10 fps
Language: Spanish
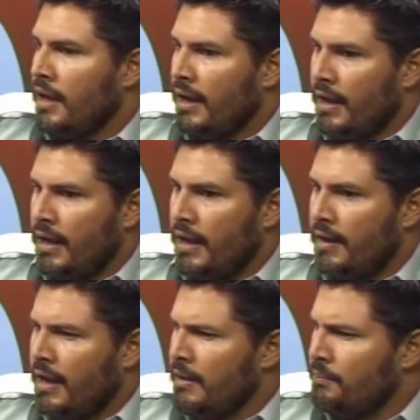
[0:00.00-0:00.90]

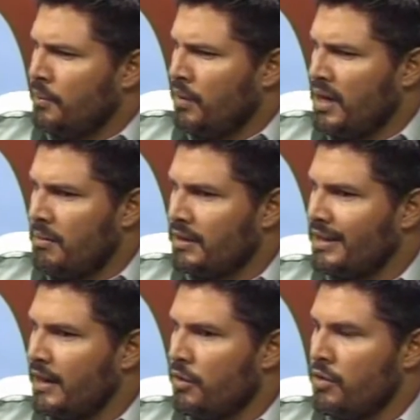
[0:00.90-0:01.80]
Eh, el problema,
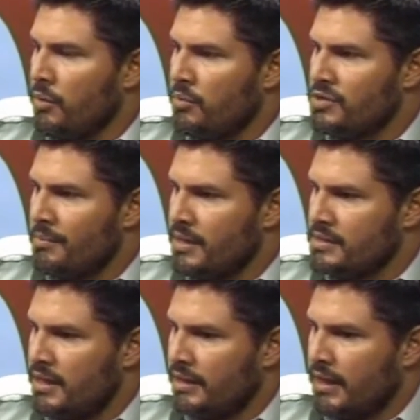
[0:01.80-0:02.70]
creo yo, muchas
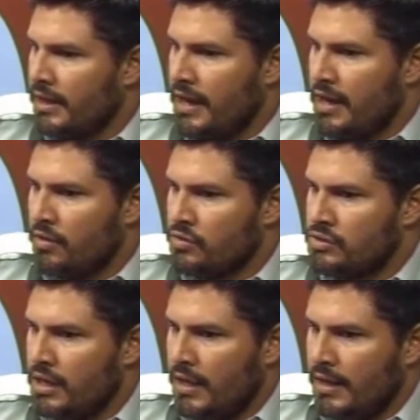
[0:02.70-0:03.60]
veces está
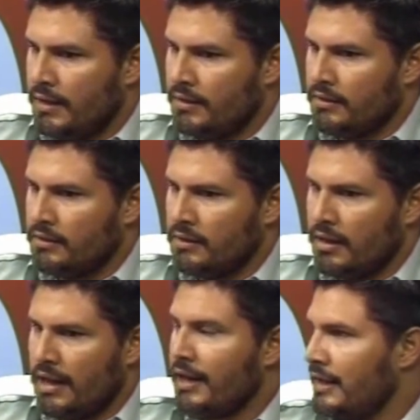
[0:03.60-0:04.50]
creándose en,
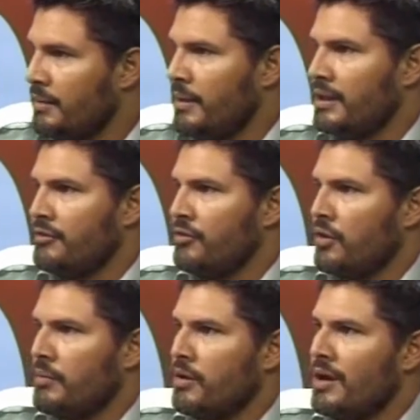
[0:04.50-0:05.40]
las grandes plataformas.